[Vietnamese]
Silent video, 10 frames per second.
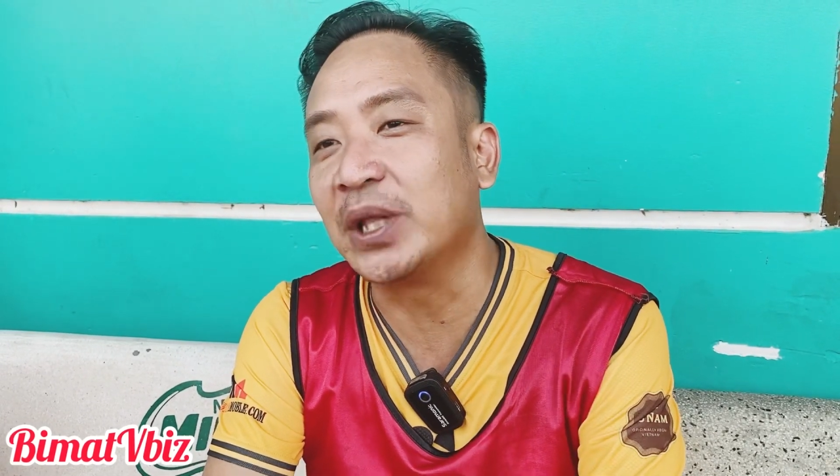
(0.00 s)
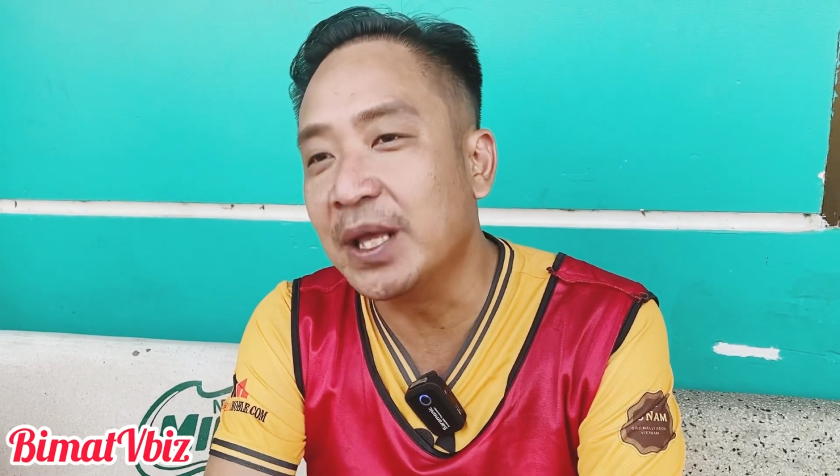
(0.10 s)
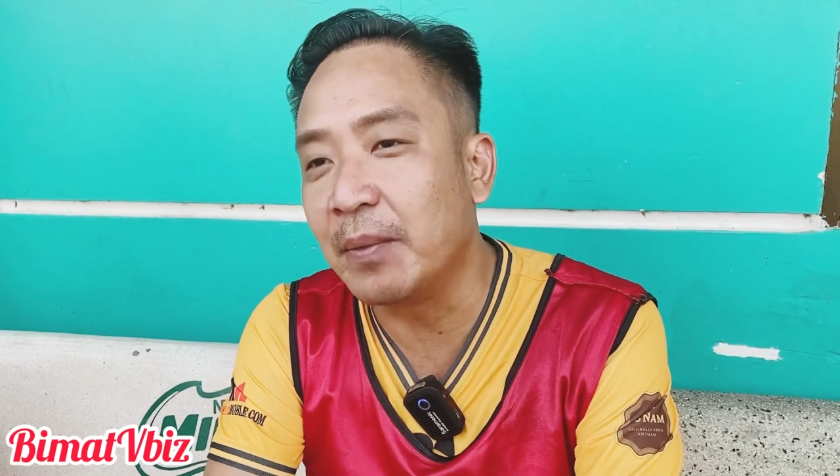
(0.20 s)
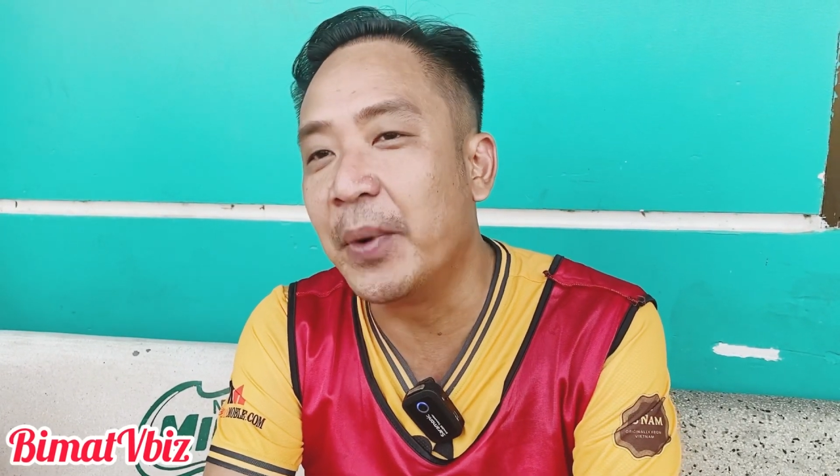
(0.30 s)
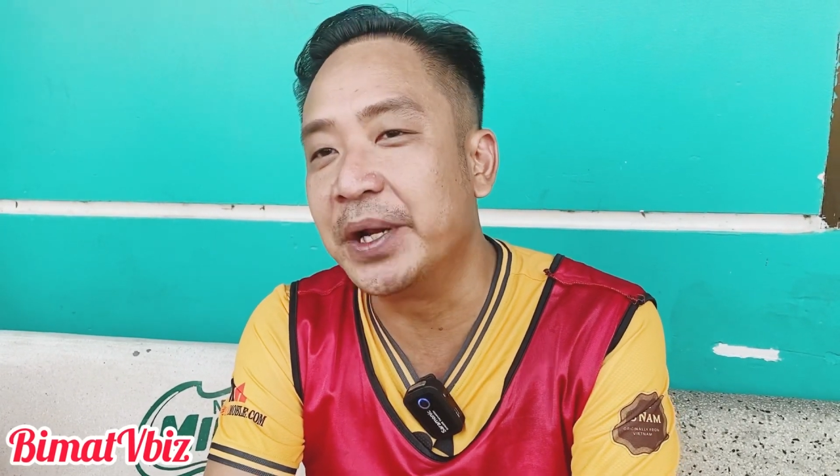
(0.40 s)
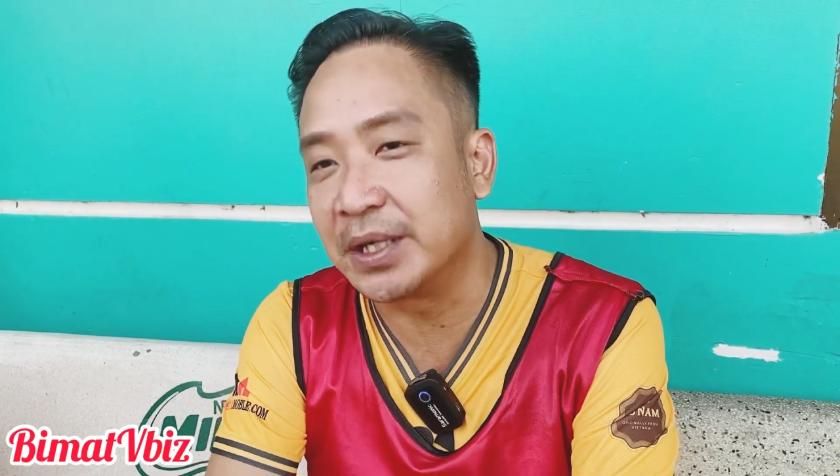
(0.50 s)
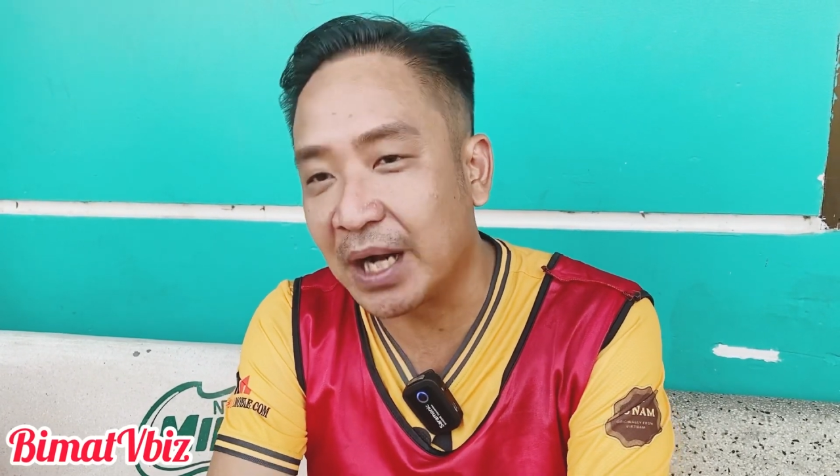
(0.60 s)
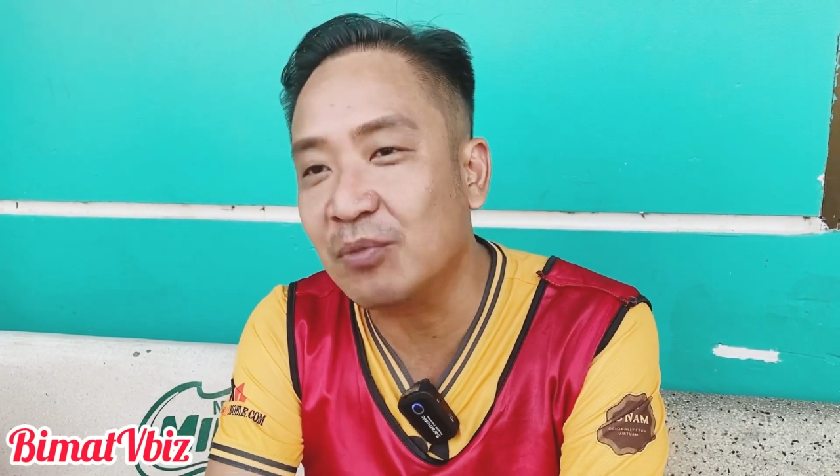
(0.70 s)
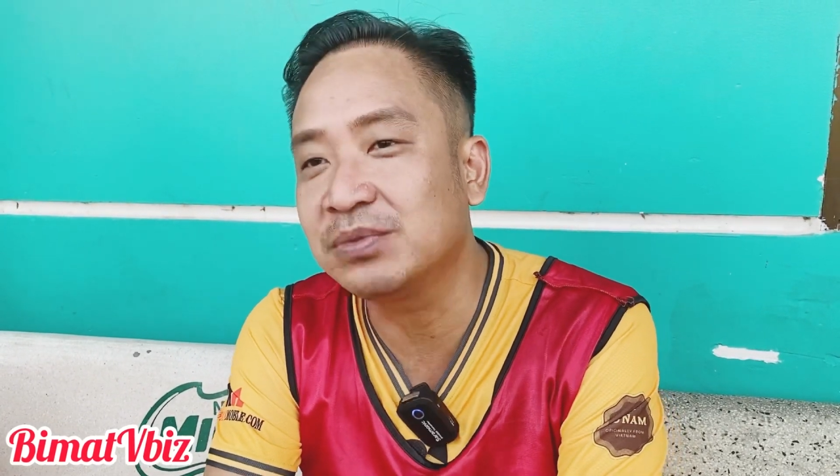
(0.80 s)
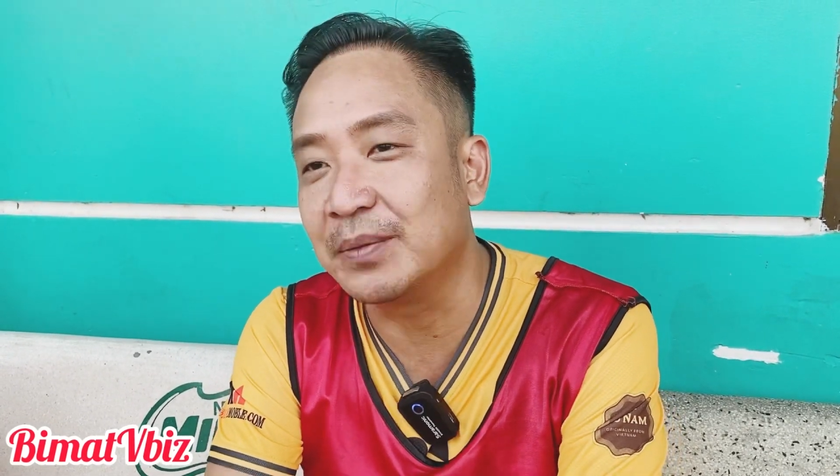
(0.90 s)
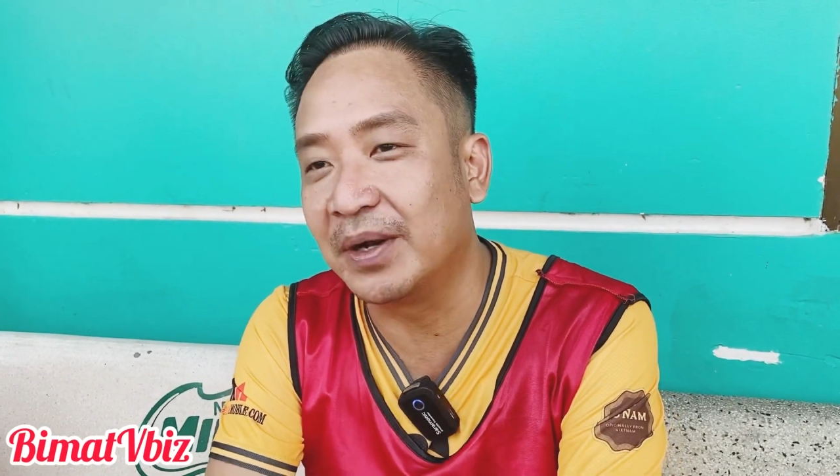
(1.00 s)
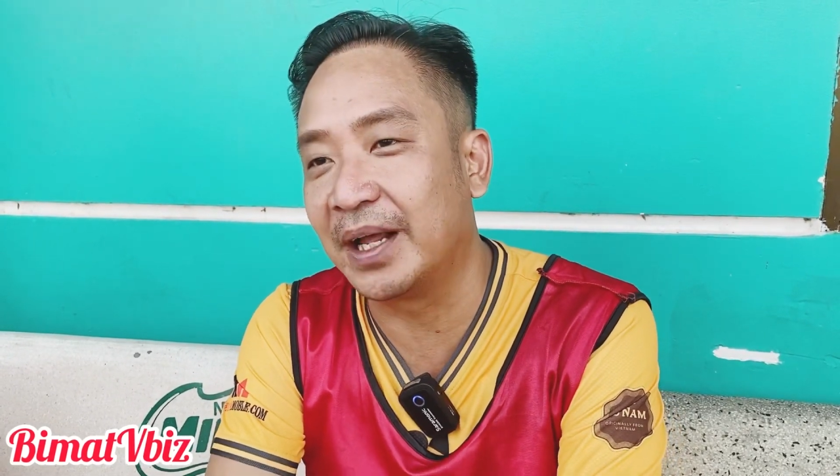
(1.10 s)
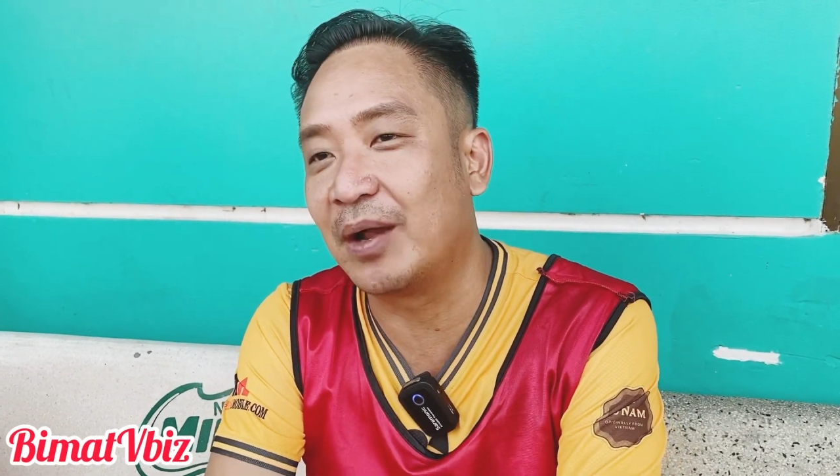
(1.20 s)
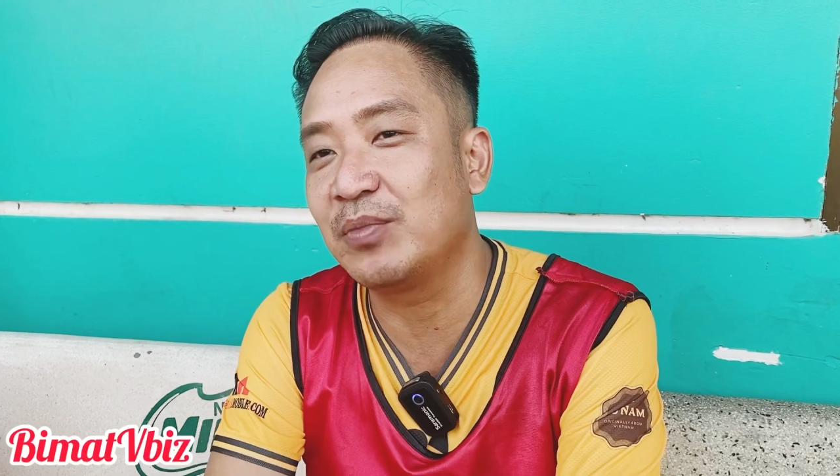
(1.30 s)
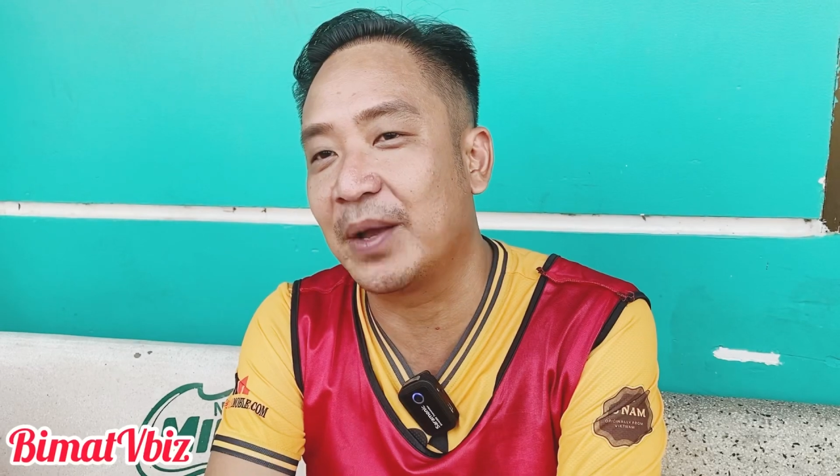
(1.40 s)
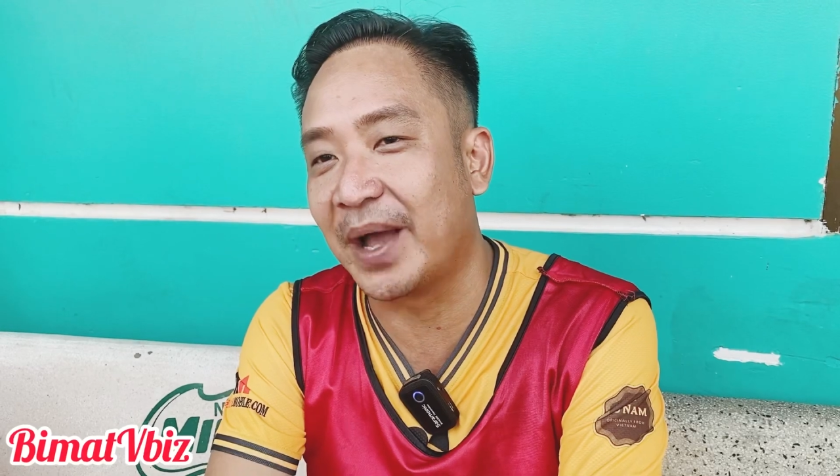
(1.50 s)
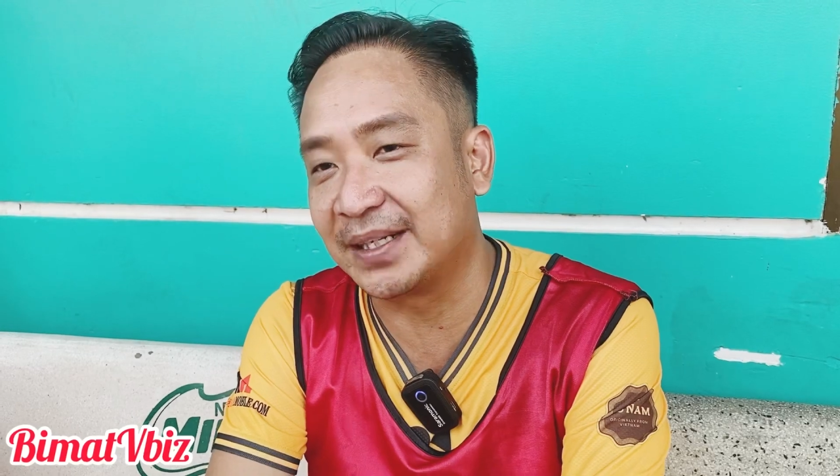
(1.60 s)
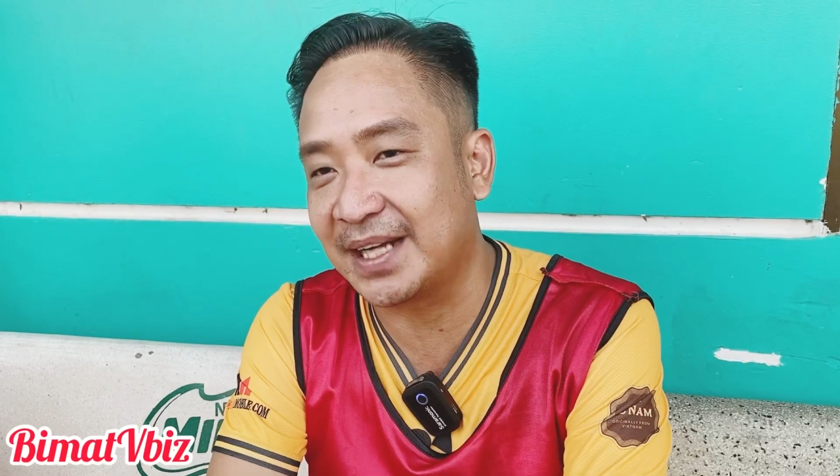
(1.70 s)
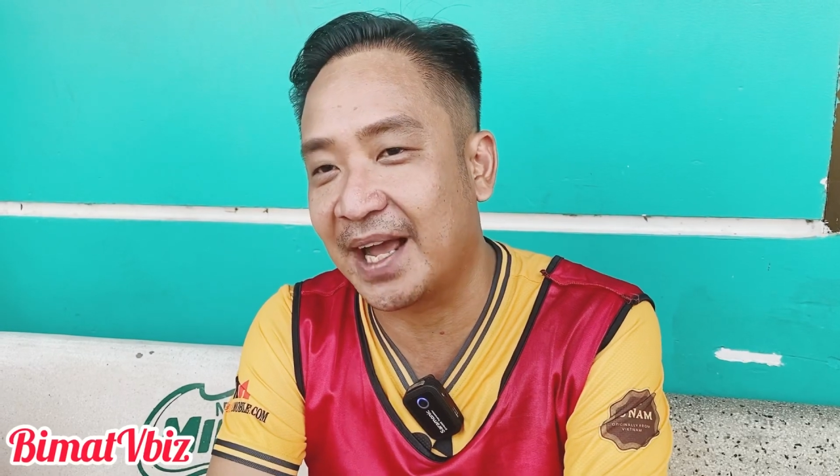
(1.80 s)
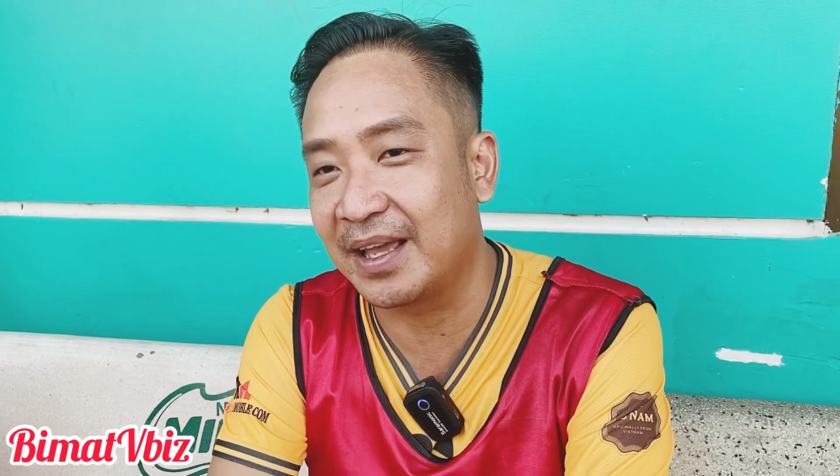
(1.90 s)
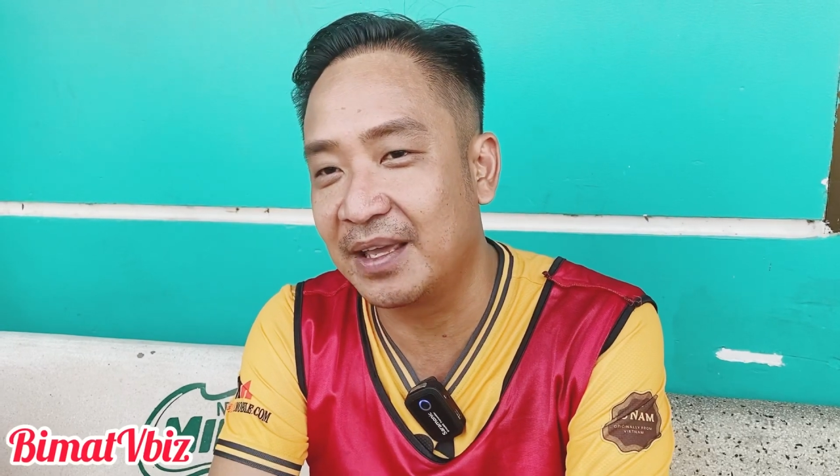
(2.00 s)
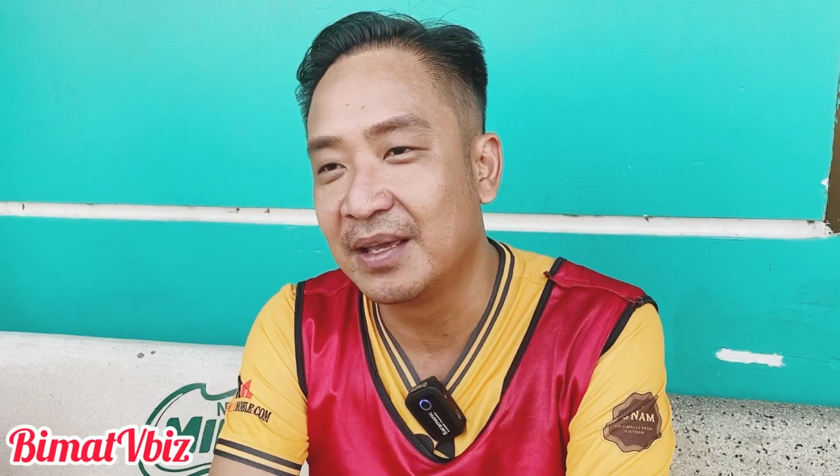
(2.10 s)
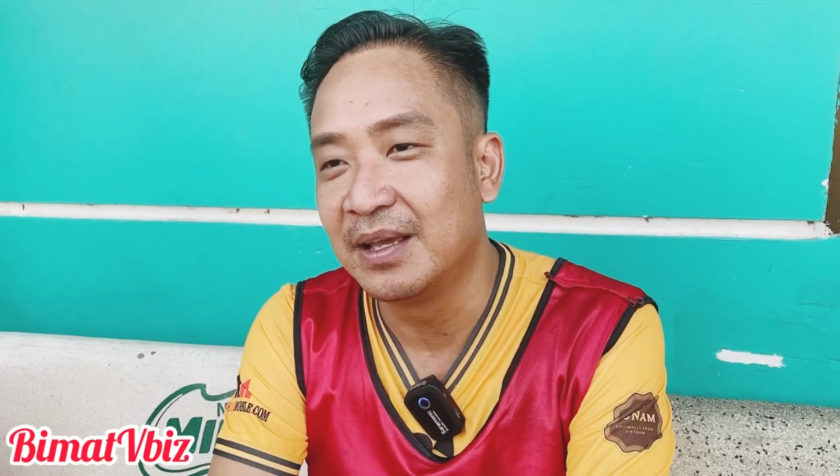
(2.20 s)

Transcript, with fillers: tiên mà mình được đóng thì mình lại đóng vai bạn trai